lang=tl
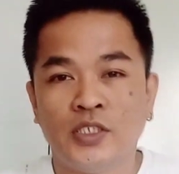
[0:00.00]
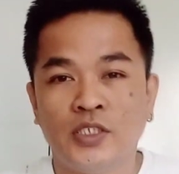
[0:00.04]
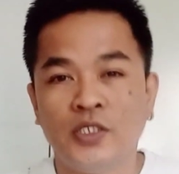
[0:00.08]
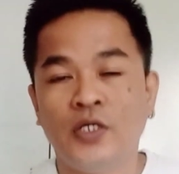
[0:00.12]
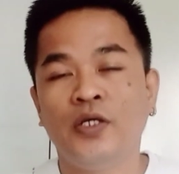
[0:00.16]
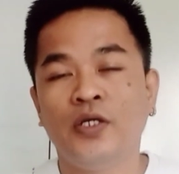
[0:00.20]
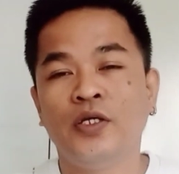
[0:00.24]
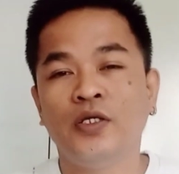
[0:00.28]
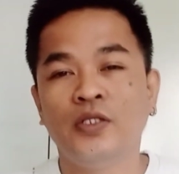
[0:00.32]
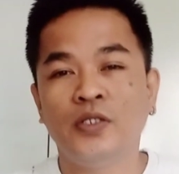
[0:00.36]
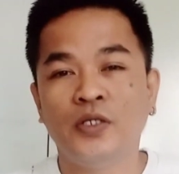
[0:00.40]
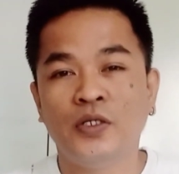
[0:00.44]

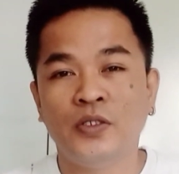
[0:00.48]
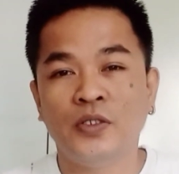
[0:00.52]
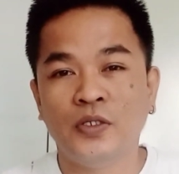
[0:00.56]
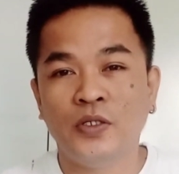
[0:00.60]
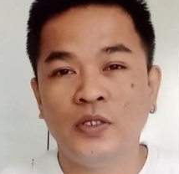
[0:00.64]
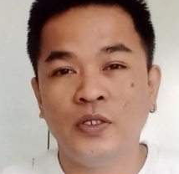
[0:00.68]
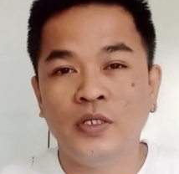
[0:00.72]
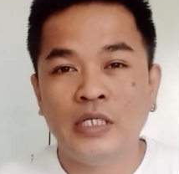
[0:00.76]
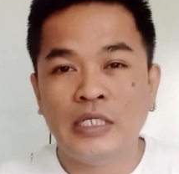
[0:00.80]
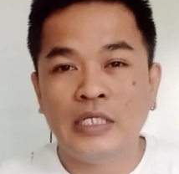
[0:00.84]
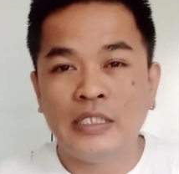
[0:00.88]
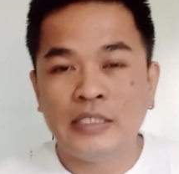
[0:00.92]
So ayun
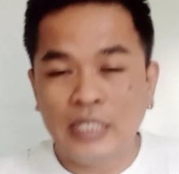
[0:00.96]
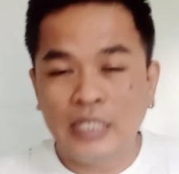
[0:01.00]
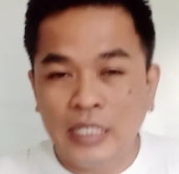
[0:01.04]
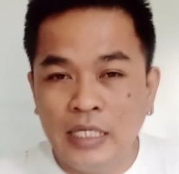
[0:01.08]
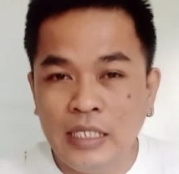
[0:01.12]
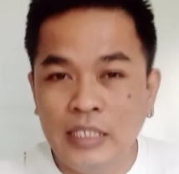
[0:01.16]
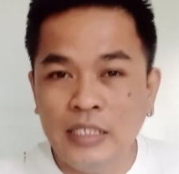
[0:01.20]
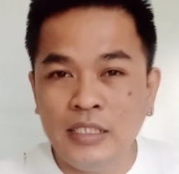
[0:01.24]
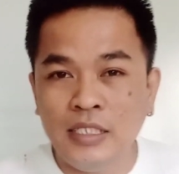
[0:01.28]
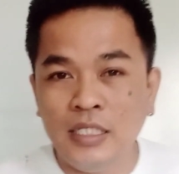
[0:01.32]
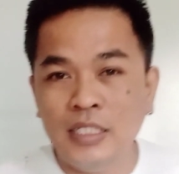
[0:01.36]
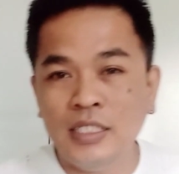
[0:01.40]
no,
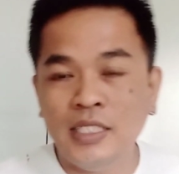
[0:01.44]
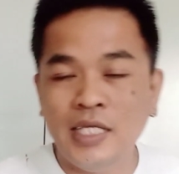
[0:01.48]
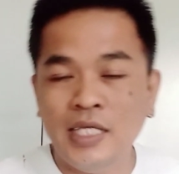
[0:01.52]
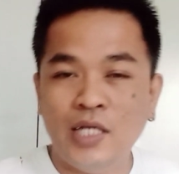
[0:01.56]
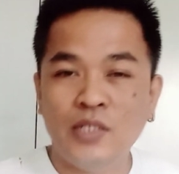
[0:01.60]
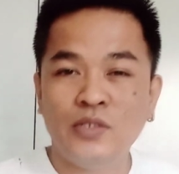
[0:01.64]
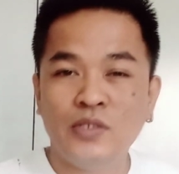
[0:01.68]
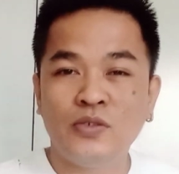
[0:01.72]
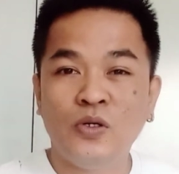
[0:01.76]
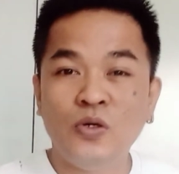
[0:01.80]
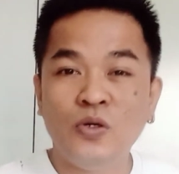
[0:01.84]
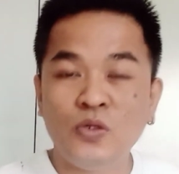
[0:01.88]

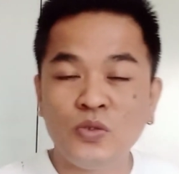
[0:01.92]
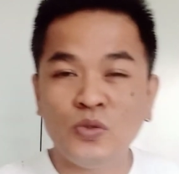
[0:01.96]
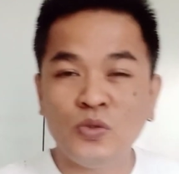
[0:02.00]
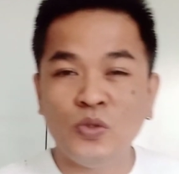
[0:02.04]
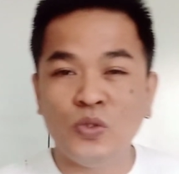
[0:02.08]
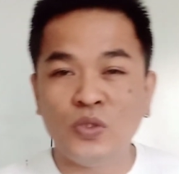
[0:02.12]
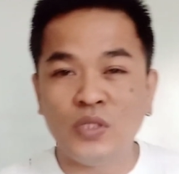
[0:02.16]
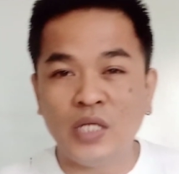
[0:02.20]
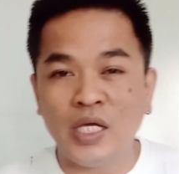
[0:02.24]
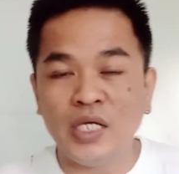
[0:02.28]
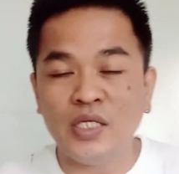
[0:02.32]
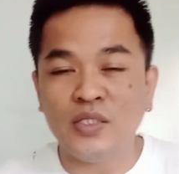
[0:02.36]
naiintindihan ko ang
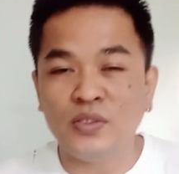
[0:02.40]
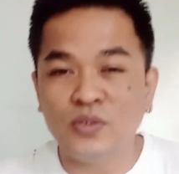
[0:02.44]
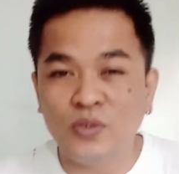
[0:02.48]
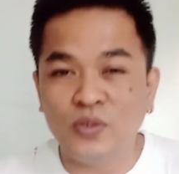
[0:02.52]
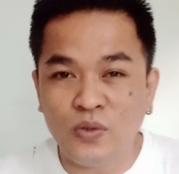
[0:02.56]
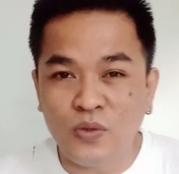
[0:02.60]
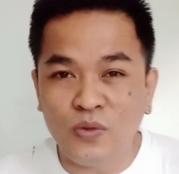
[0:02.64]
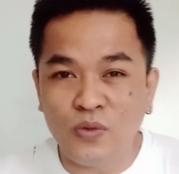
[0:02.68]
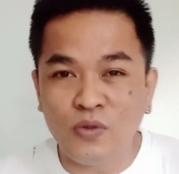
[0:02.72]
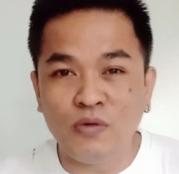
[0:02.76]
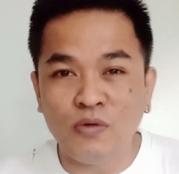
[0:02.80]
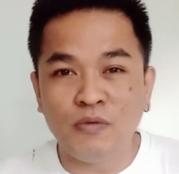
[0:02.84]
tunay
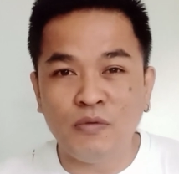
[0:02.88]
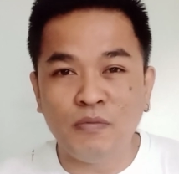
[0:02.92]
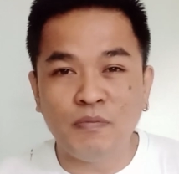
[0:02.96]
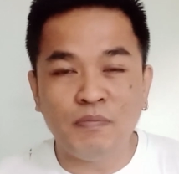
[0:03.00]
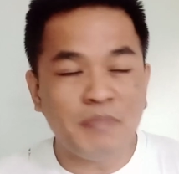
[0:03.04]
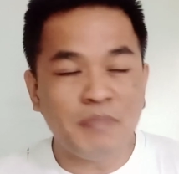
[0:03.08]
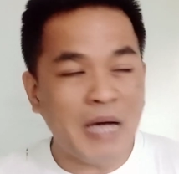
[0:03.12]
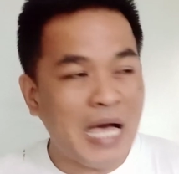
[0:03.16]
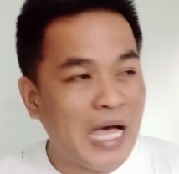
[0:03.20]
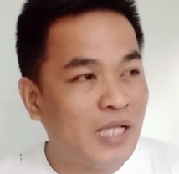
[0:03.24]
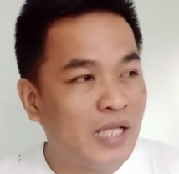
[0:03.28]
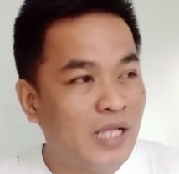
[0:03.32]
no,
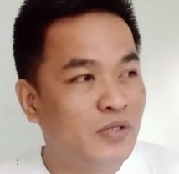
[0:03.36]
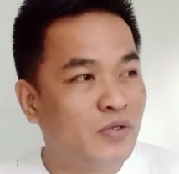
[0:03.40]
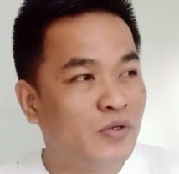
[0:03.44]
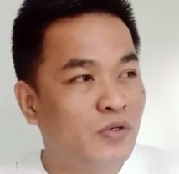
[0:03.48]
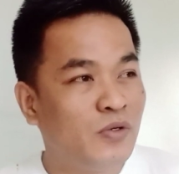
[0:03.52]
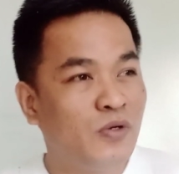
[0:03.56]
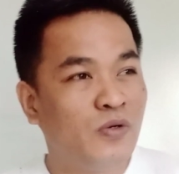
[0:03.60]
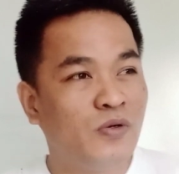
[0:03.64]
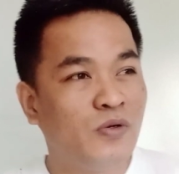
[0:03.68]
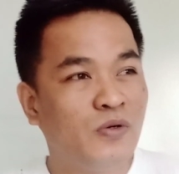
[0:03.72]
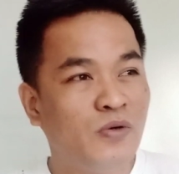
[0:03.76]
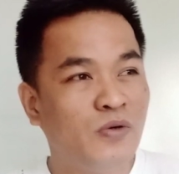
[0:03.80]
kung
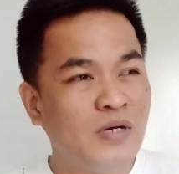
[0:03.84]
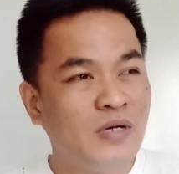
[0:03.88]
paano,